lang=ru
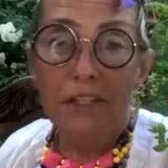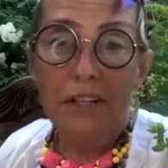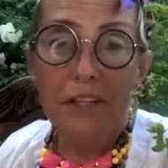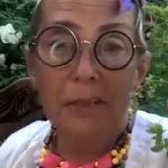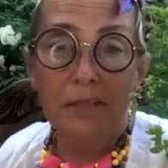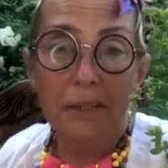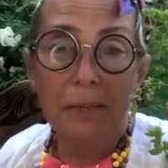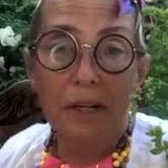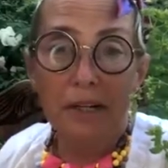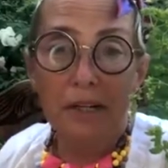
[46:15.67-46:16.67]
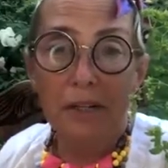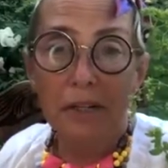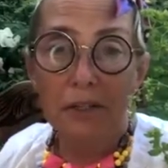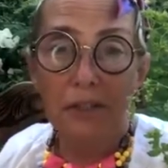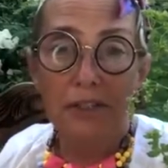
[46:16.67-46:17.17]
рядом с Имари, я
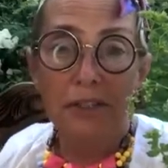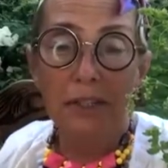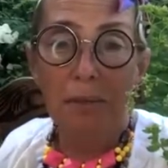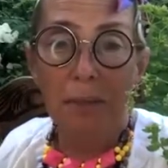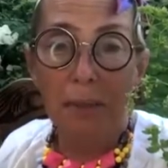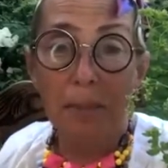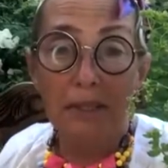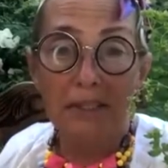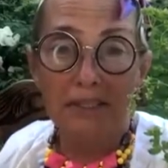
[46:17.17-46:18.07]
хочу цвета пробить.